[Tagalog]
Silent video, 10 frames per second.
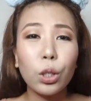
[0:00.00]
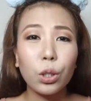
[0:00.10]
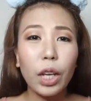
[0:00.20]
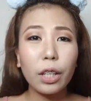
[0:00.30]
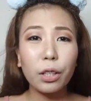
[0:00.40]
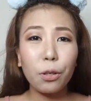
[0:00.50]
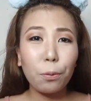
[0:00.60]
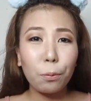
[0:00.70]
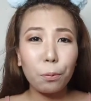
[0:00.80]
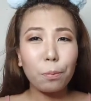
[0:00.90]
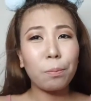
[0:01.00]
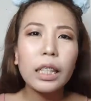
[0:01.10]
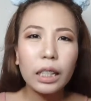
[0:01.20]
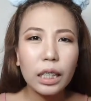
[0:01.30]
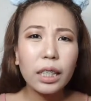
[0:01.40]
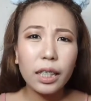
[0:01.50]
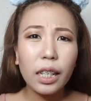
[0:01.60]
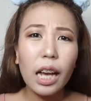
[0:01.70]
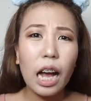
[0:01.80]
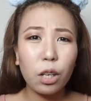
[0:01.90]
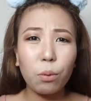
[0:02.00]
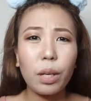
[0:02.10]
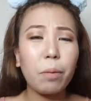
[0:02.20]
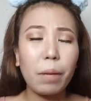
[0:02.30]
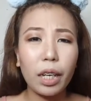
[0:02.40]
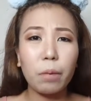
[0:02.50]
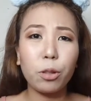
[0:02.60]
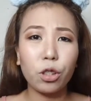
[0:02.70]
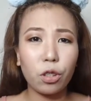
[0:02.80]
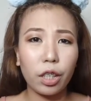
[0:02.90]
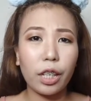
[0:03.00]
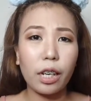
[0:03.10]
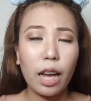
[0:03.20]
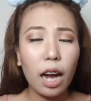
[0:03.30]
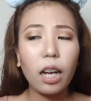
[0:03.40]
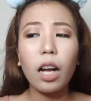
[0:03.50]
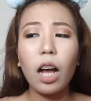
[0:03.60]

So, ito yung easy Halloween makeup tutorial lang.